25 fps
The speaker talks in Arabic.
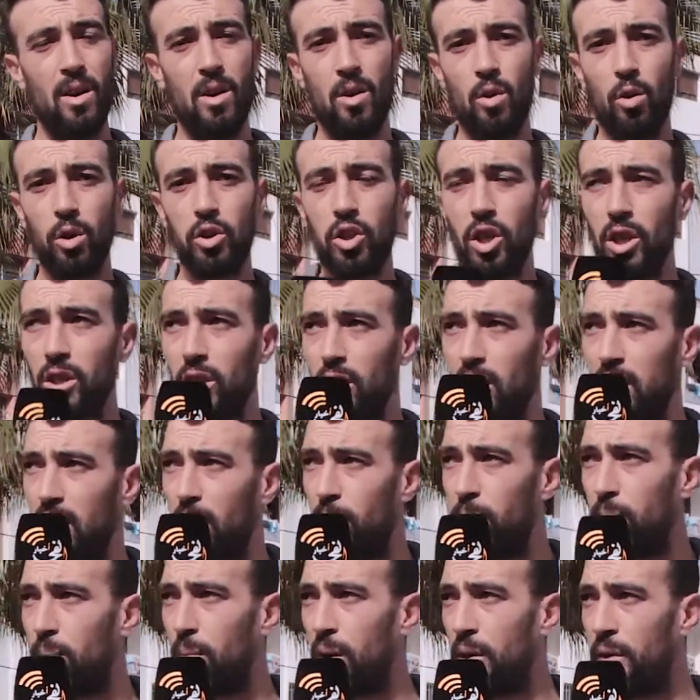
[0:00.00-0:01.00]

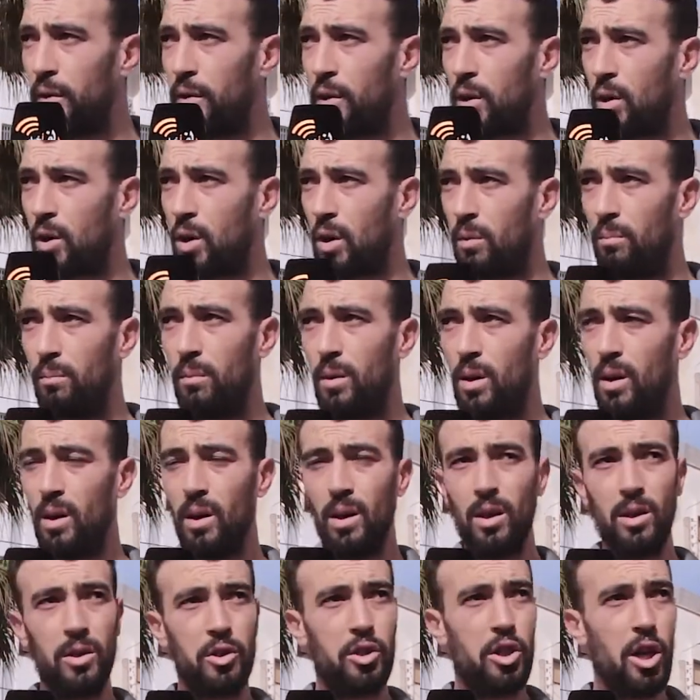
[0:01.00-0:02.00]
وتنطلب منكم
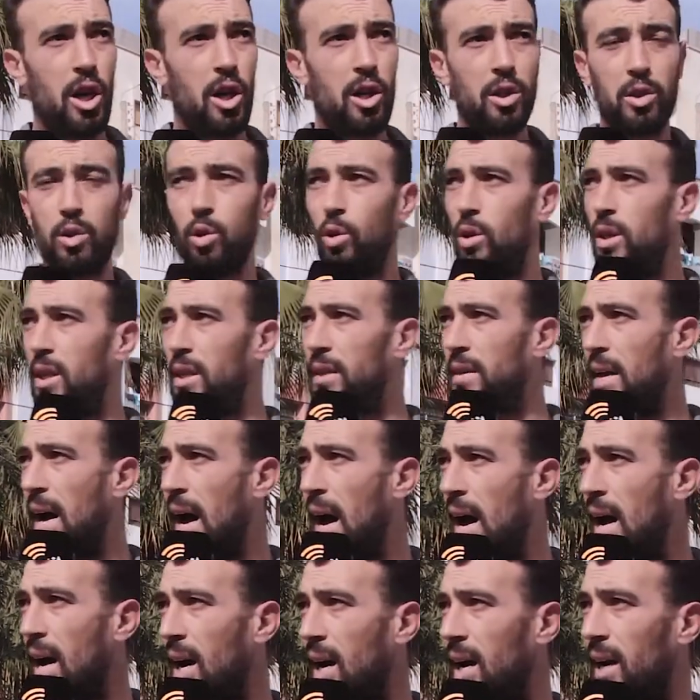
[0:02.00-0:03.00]
تاخذوا لينا
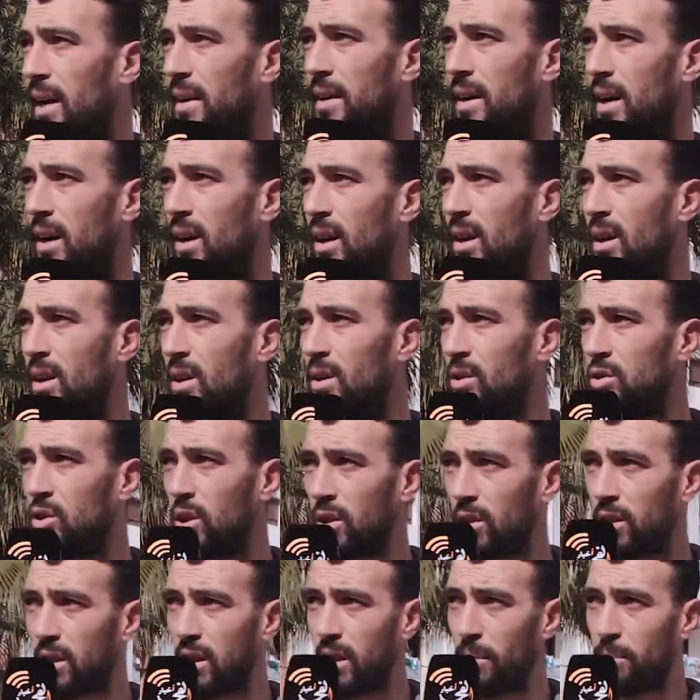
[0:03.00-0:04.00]
حقنا
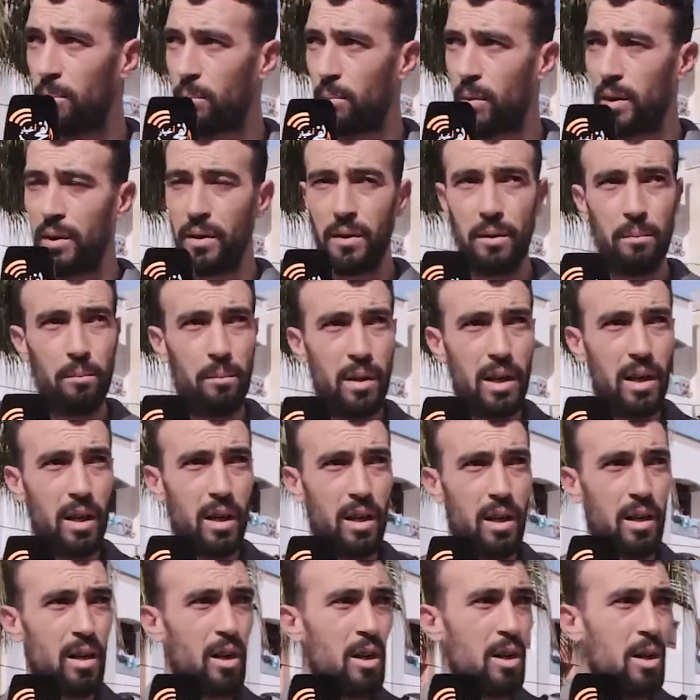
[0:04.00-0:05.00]
تنطلب من
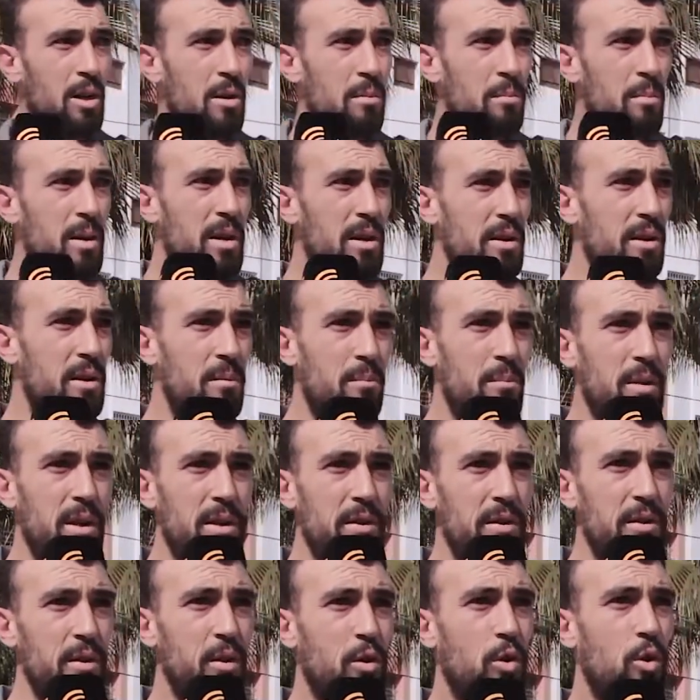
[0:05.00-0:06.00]
من من,
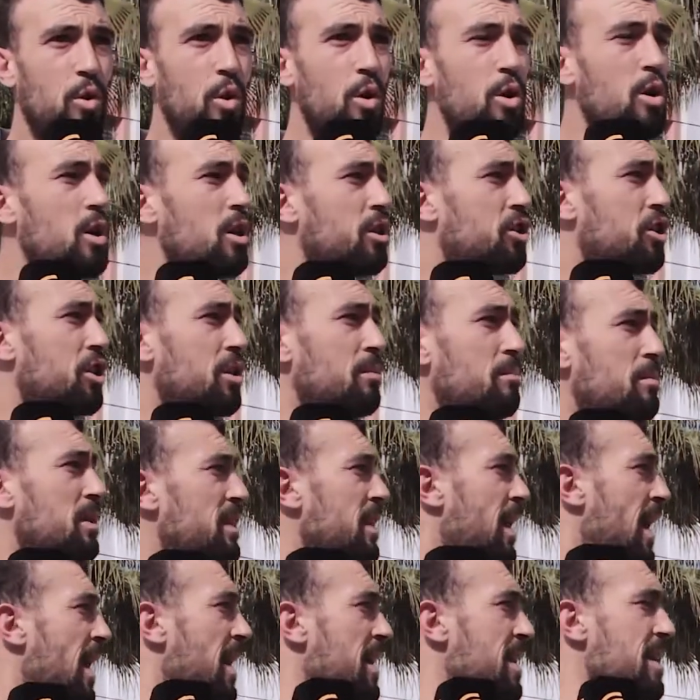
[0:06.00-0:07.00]
من كل شيء من
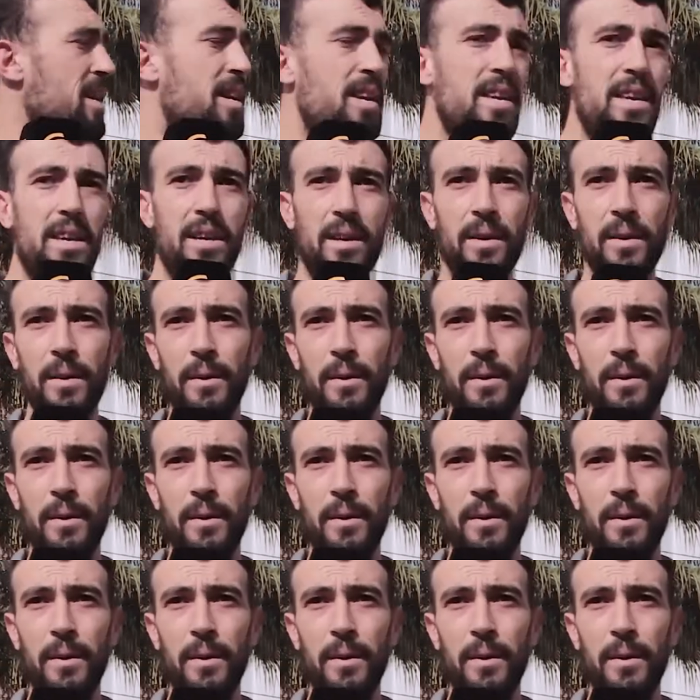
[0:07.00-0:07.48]
اي